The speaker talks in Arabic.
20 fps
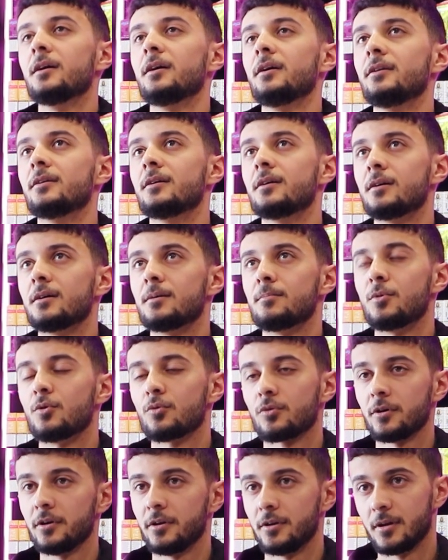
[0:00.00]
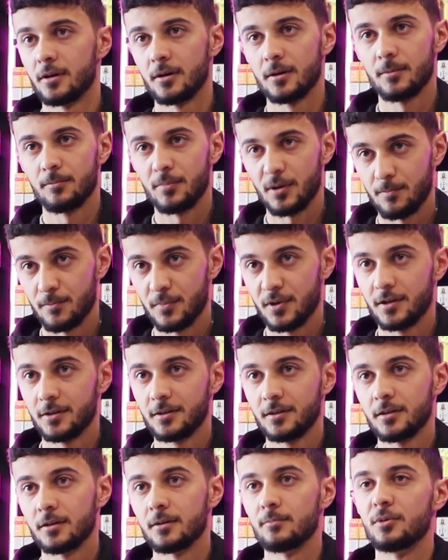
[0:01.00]
احنا موقعنا بعمان
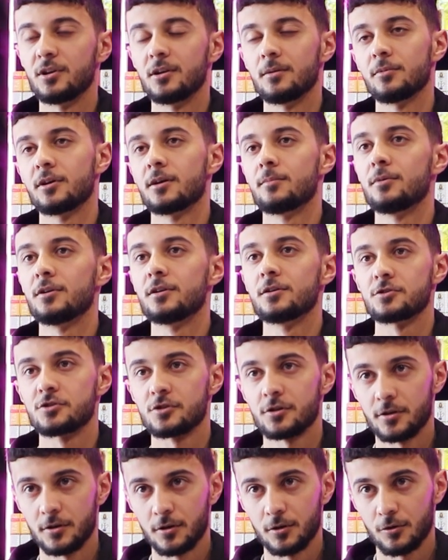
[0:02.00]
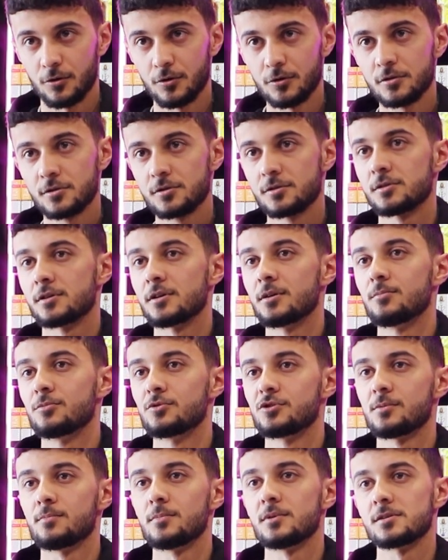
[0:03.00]
باللي مقابلين شارع القدس
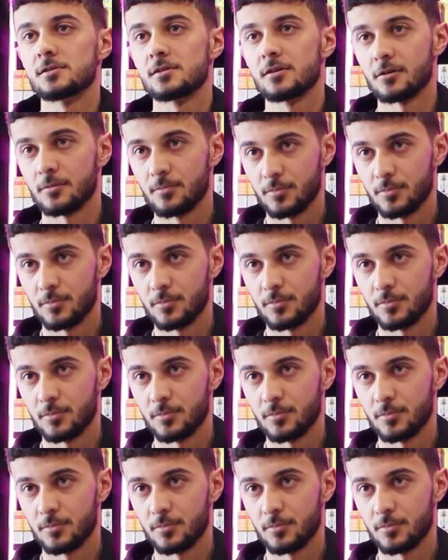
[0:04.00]
مجمع ستار